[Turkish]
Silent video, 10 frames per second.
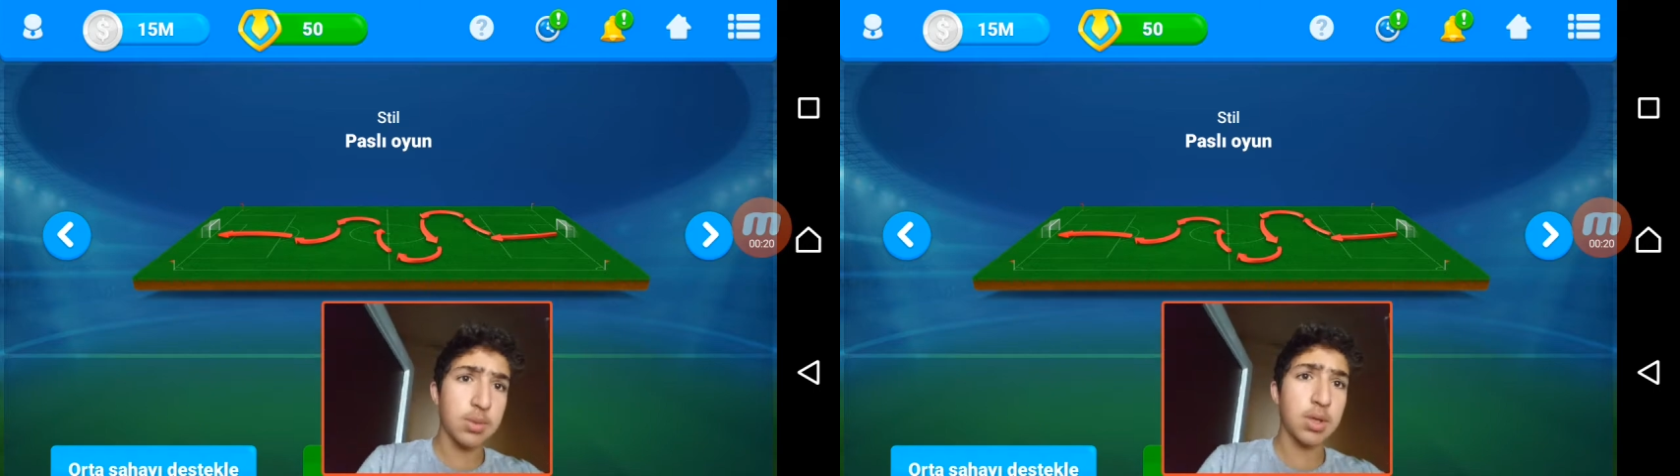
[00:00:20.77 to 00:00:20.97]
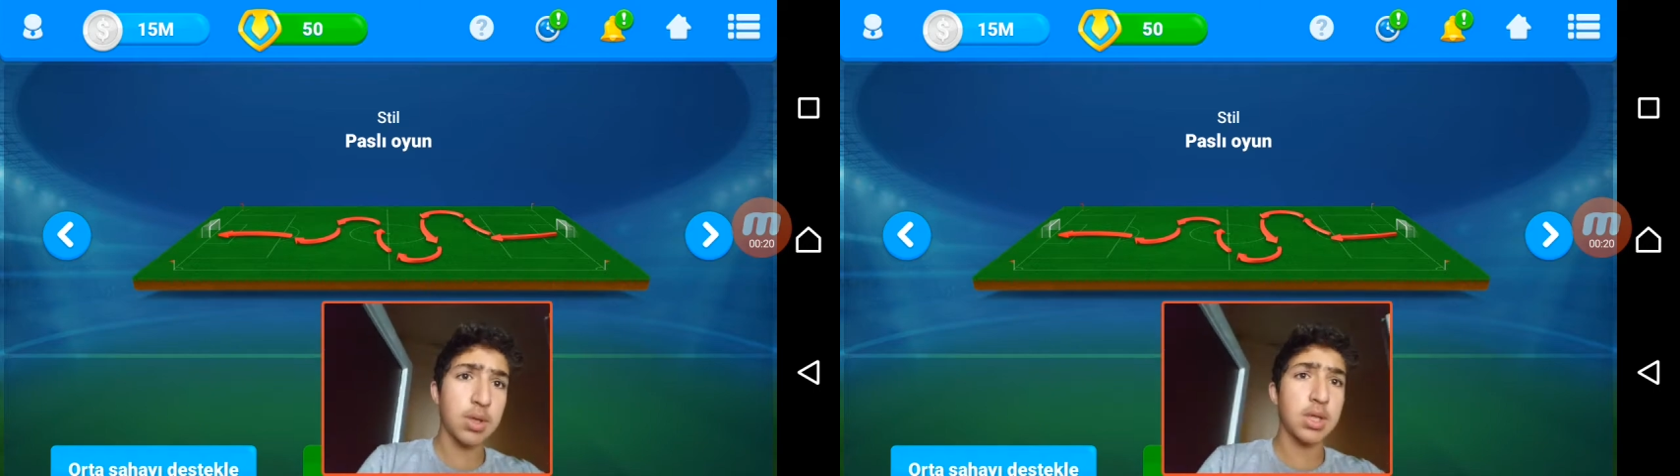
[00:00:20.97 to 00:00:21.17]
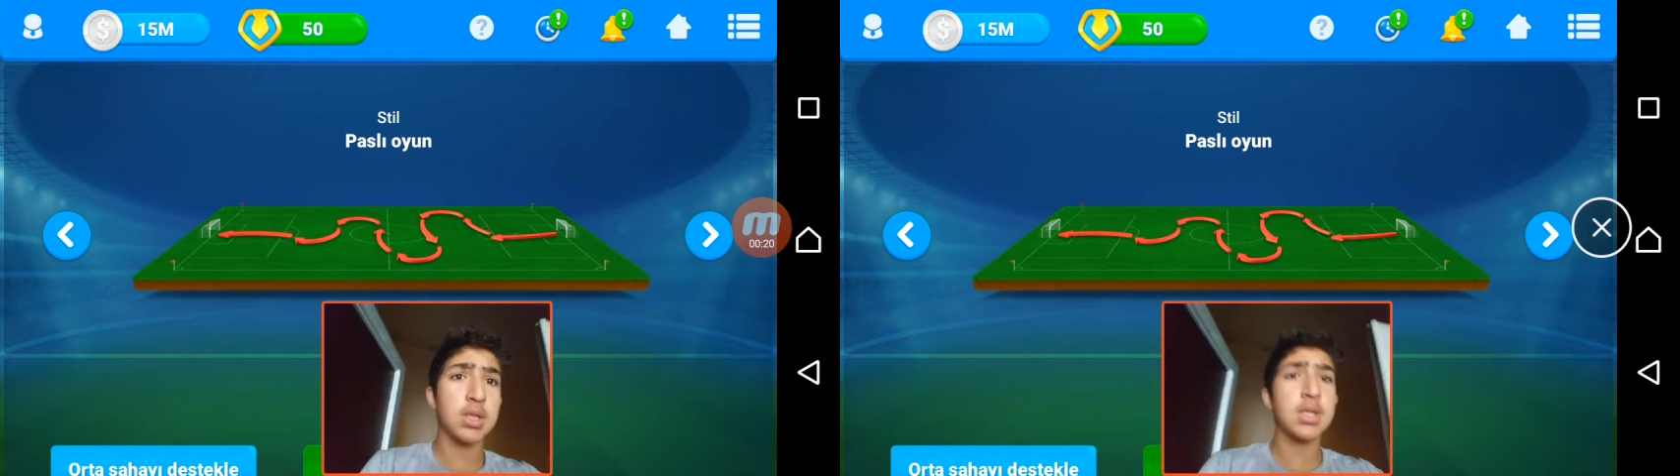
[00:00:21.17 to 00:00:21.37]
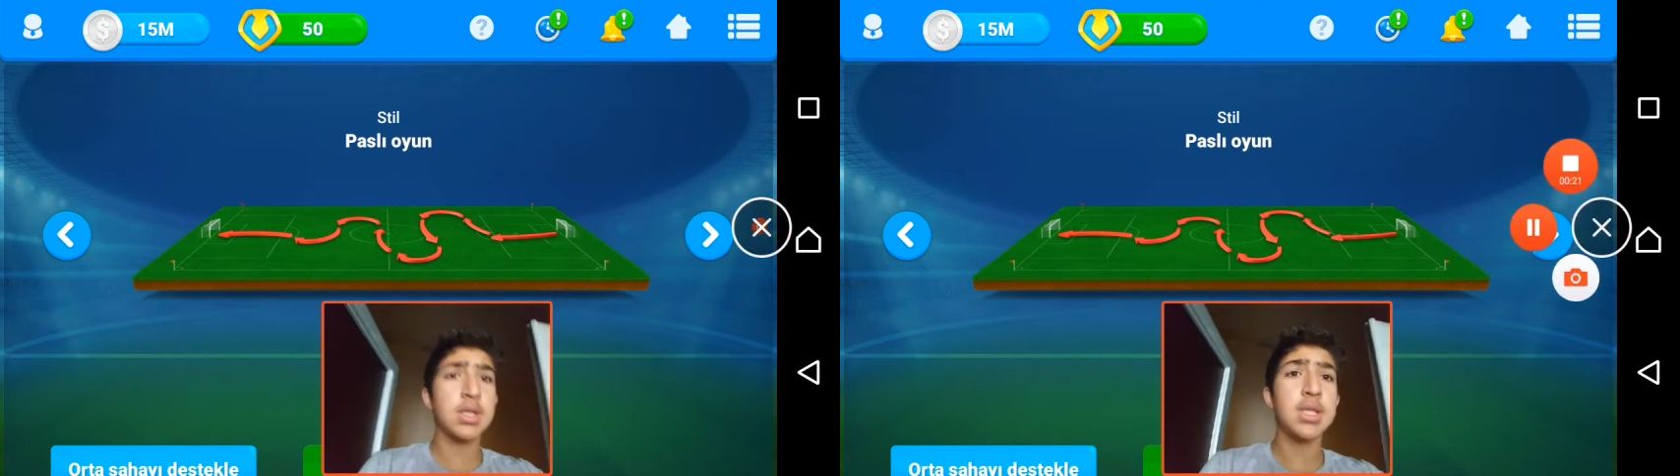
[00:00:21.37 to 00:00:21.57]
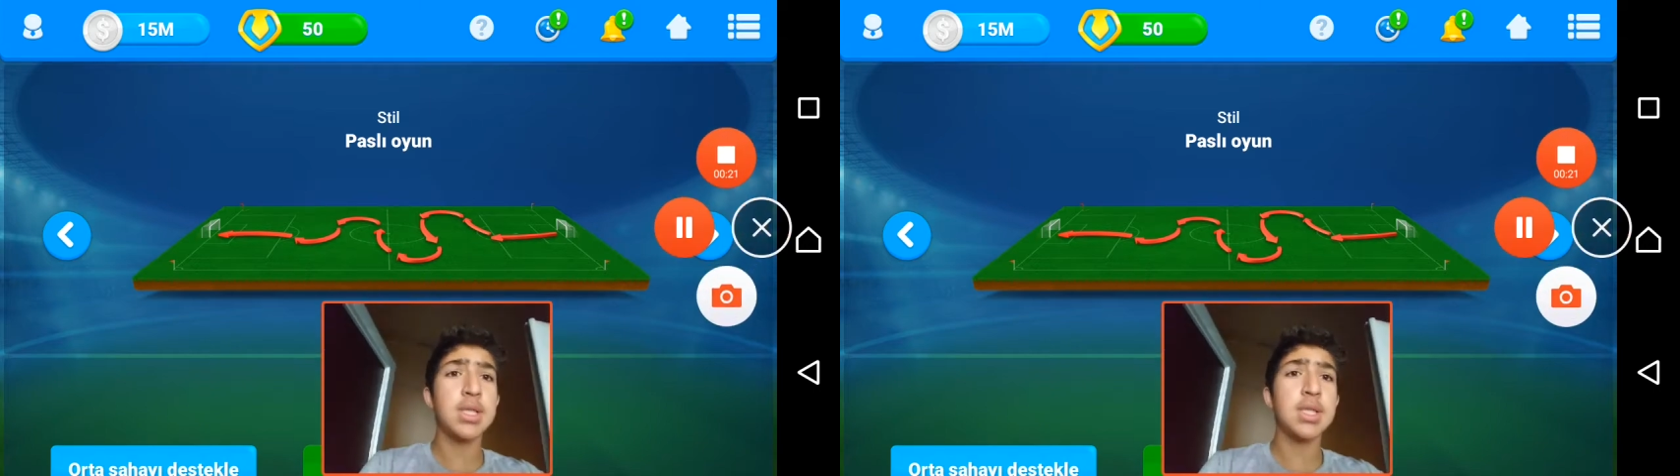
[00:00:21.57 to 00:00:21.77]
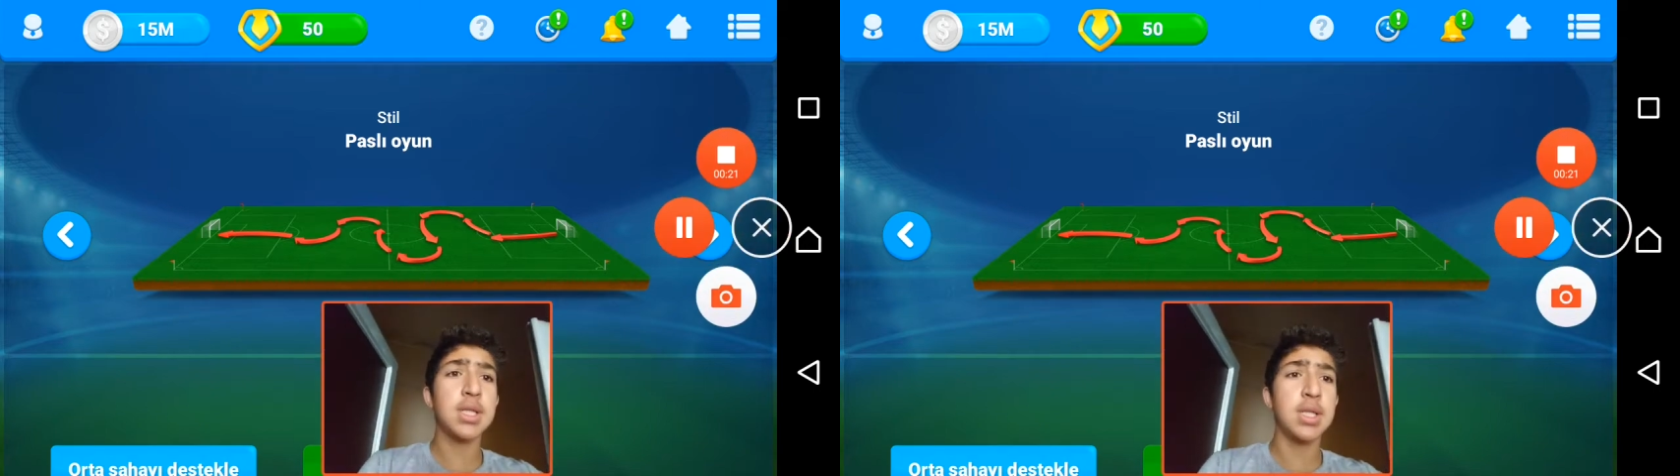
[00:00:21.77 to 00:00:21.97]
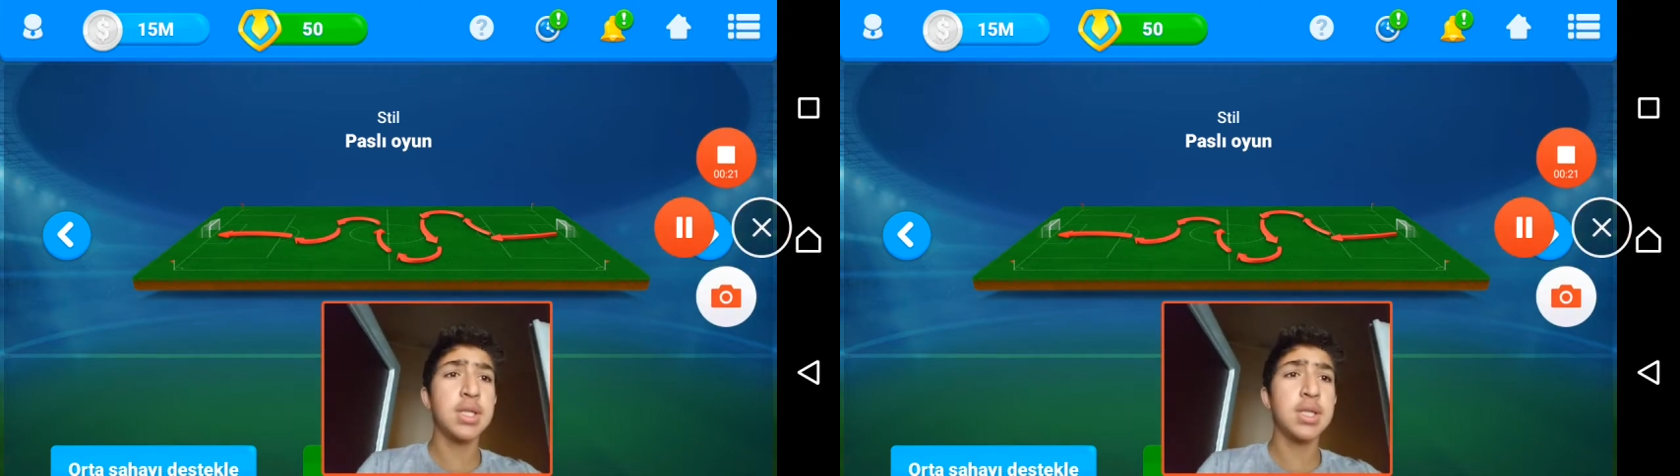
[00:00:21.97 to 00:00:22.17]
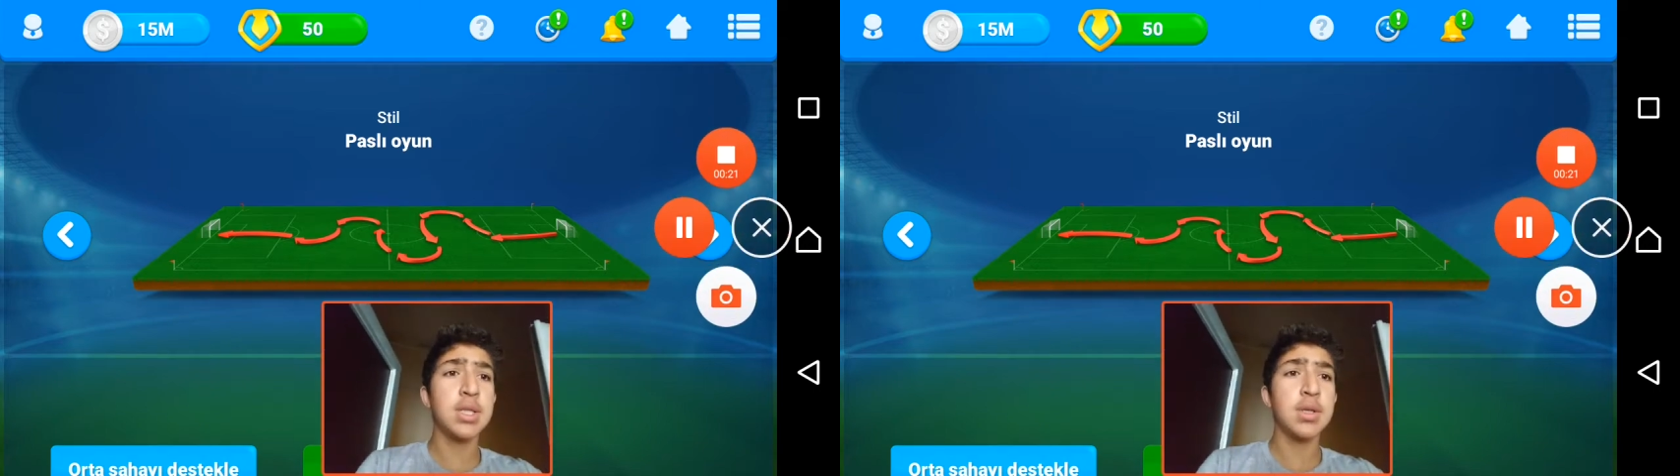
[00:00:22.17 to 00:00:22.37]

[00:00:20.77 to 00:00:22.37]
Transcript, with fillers: arkadaşlar. Siz isterseniz